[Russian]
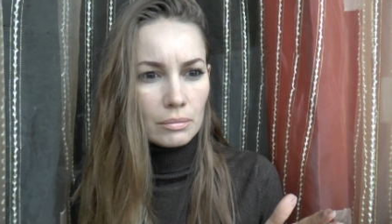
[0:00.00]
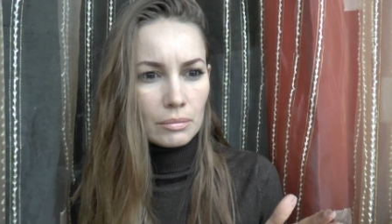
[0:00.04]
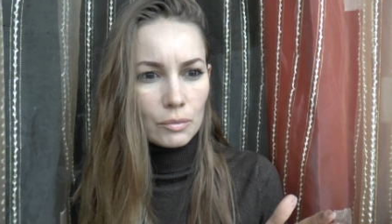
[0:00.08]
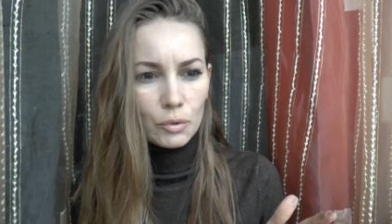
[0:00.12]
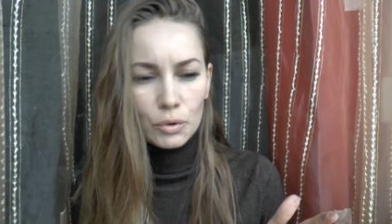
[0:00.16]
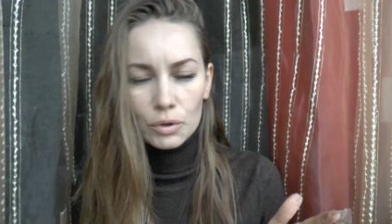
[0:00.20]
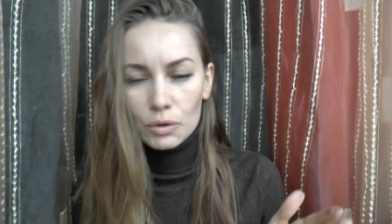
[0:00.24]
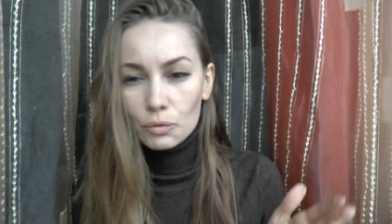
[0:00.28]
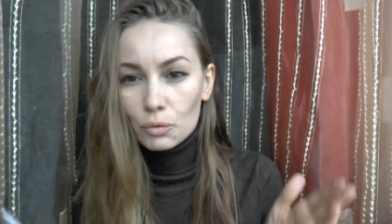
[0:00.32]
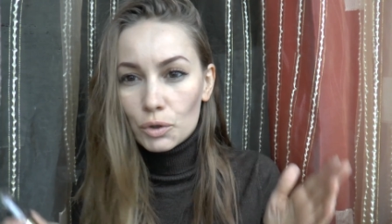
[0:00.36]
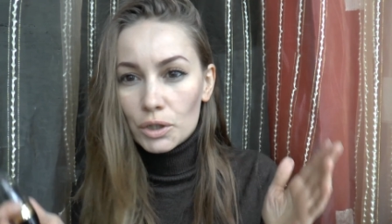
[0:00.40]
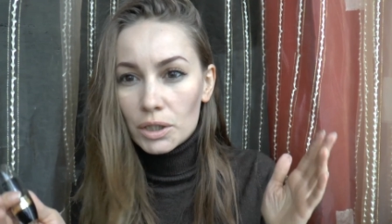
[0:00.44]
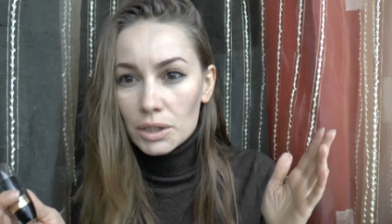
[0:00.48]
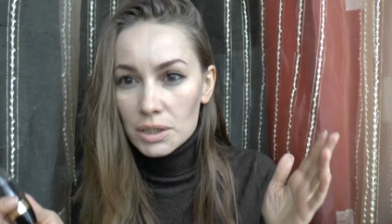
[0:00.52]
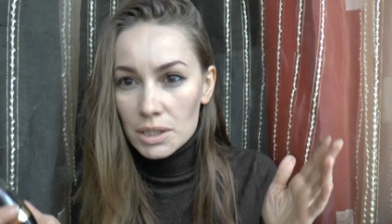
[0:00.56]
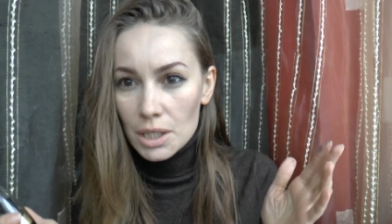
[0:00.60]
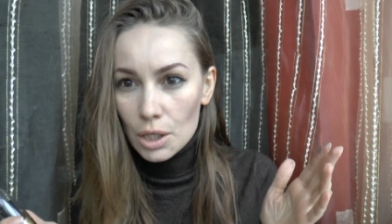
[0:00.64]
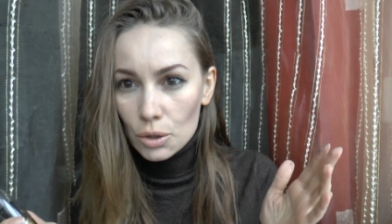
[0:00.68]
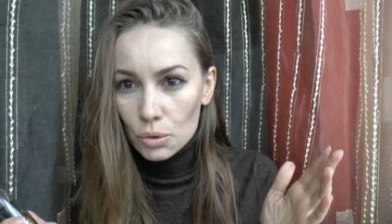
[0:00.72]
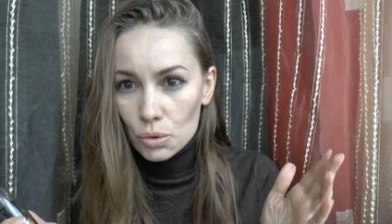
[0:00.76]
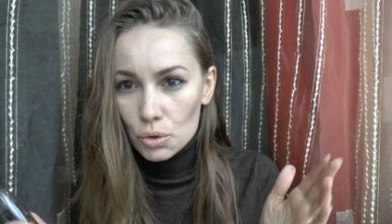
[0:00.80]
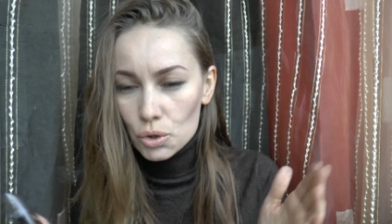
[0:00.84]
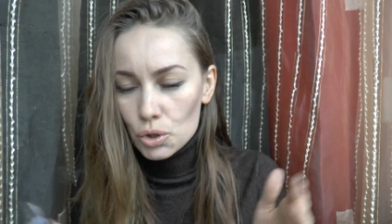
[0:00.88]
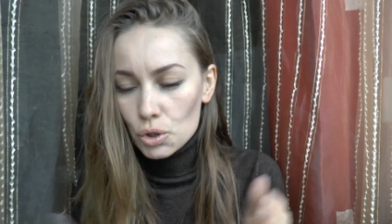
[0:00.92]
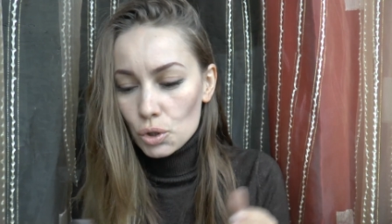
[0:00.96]
ой,
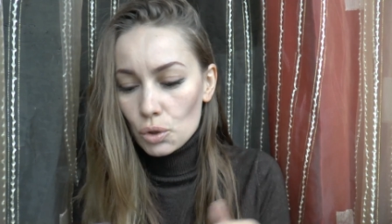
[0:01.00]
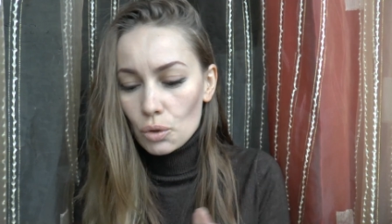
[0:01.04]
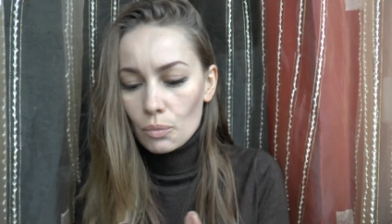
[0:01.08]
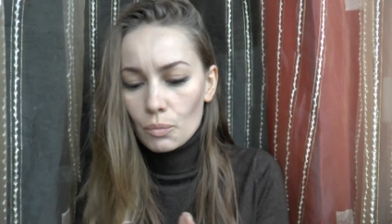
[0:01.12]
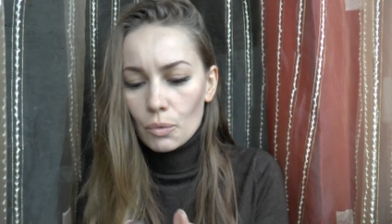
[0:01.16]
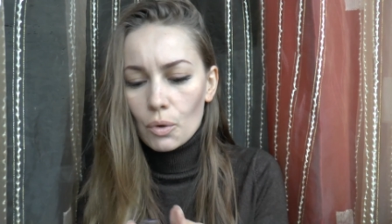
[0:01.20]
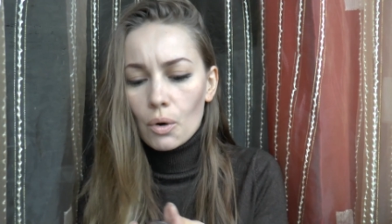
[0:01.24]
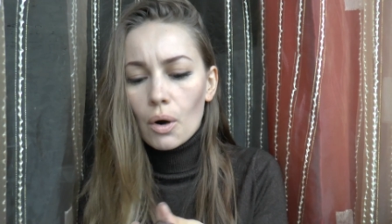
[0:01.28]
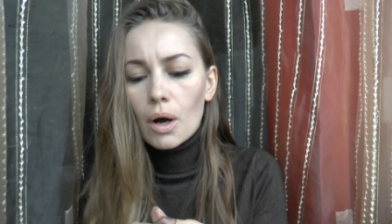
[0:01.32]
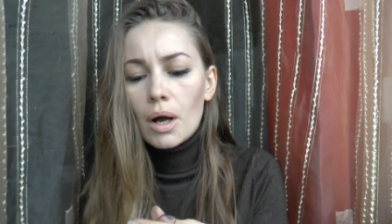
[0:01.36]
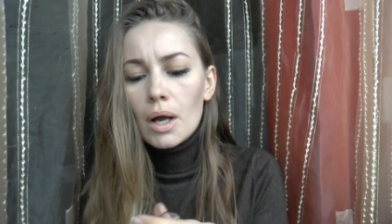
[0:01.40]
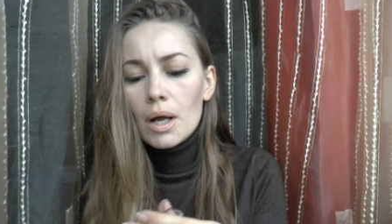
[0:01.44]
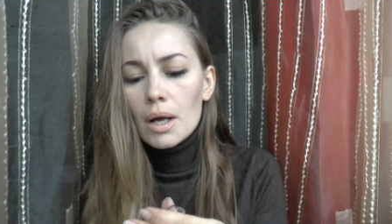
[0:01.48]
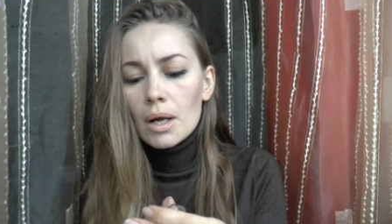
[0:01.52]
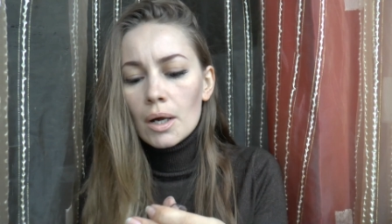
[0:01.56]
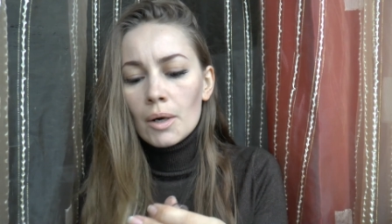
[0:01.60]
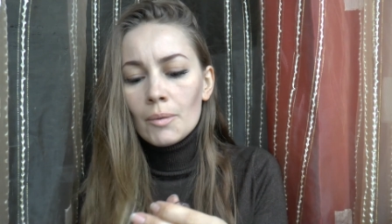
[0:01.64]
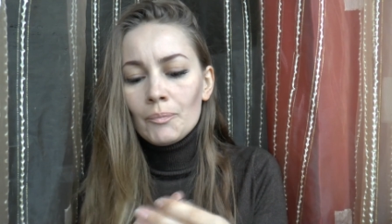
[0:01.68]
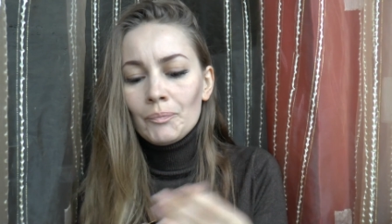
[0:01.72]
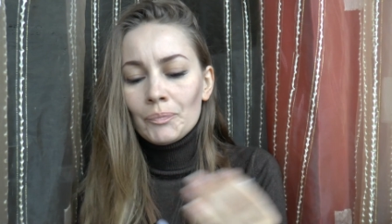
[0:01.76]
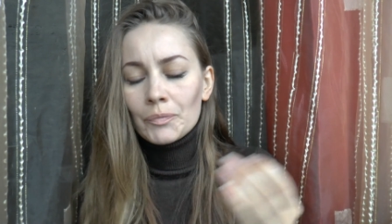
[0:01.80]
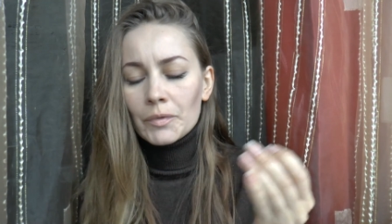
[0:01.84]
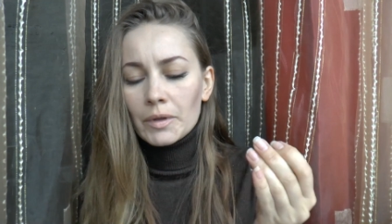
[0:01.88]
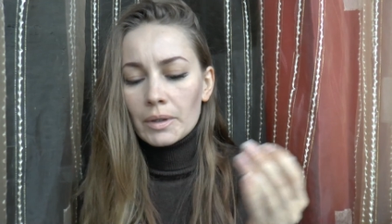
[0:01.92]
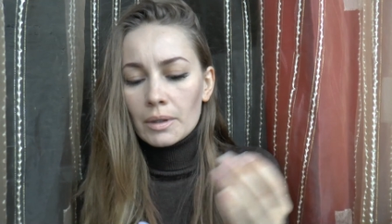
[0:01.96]
двухнедельную съемку. Э,
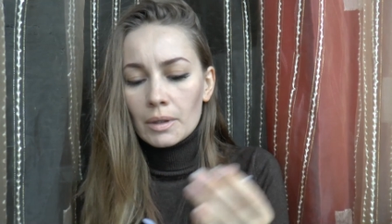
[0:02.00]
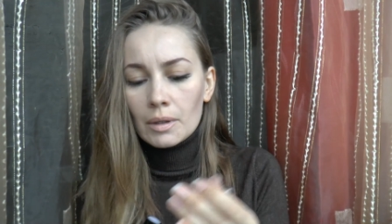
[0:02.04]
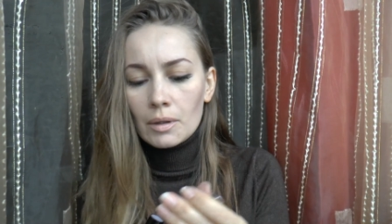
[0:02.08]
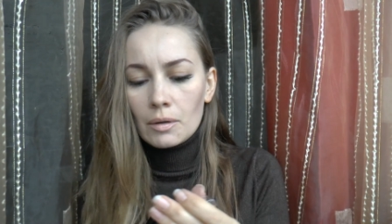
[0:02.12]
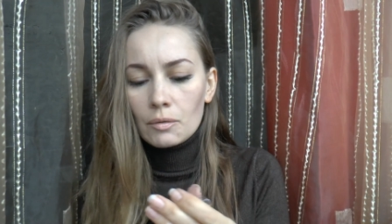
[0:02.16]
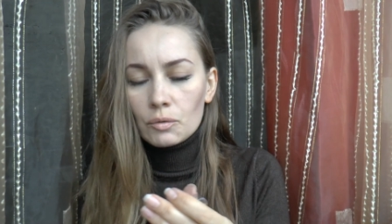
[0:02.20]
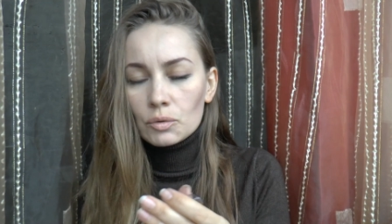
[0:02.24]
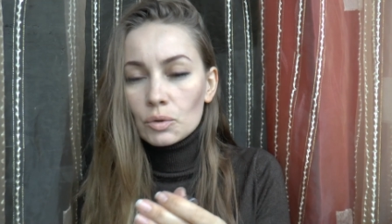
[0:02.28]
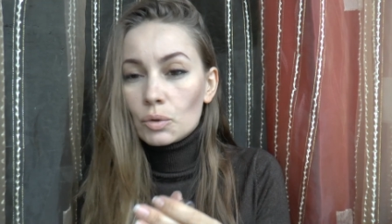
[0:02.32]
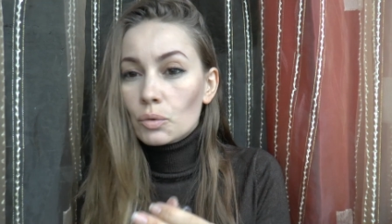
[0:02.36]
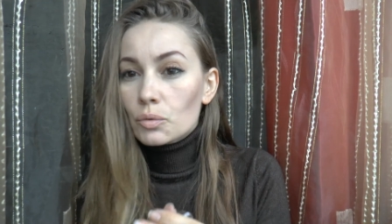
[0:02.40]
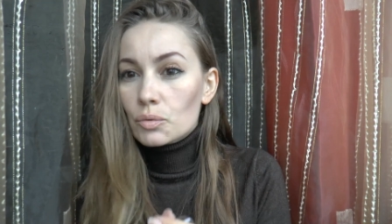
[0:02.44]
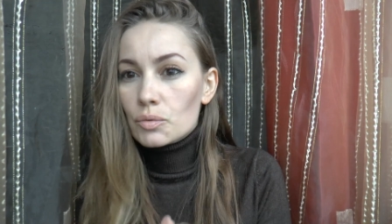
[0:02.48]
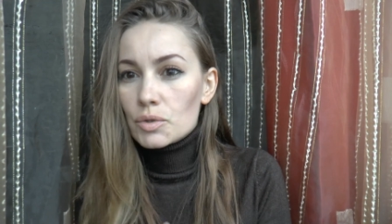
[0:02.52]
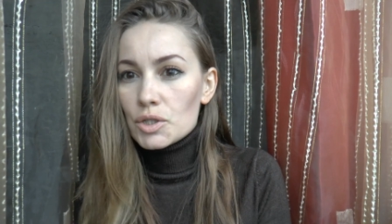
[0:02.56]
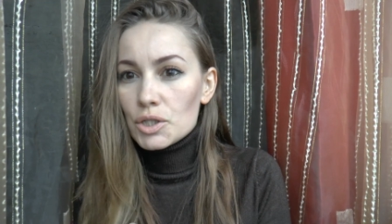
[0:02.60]
Но ну,